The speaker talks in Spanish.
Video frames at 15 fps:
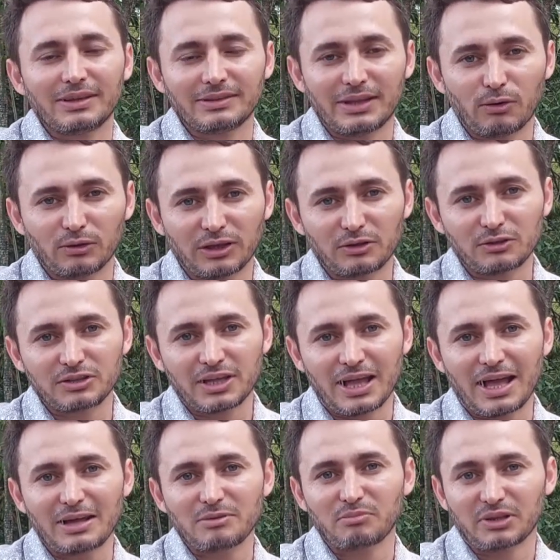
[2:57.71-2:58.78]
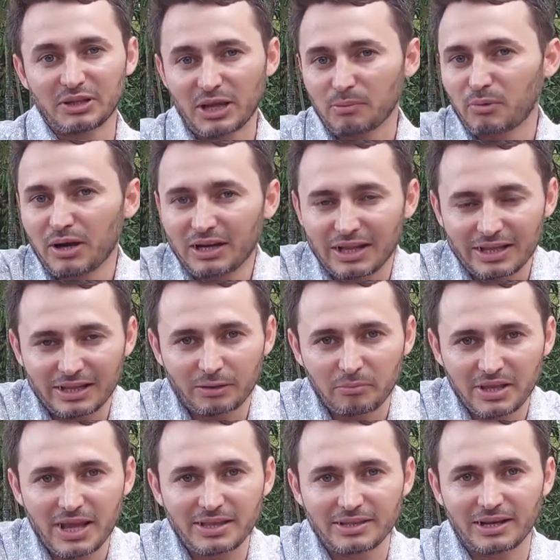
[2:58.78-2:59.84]
de una sociedad, pues debemos elegir
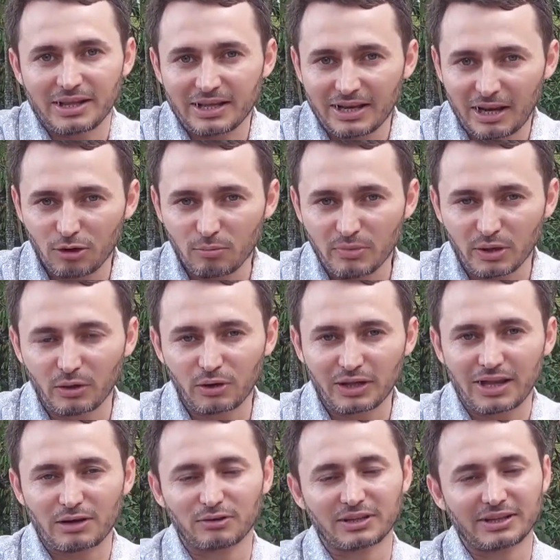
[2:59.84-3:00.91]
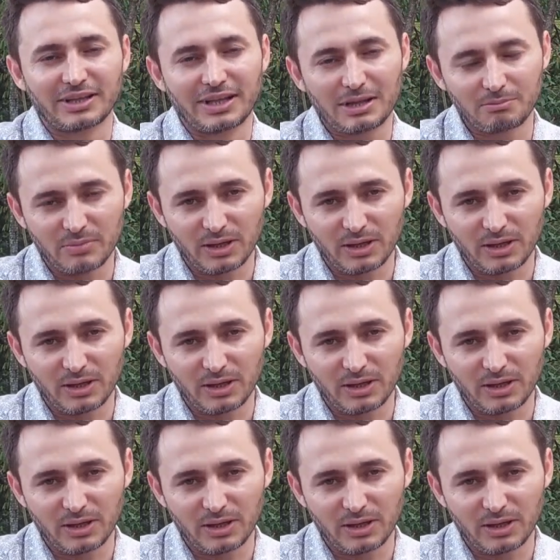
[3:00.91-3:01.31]
bien, elegir a los mejores, a los que tengan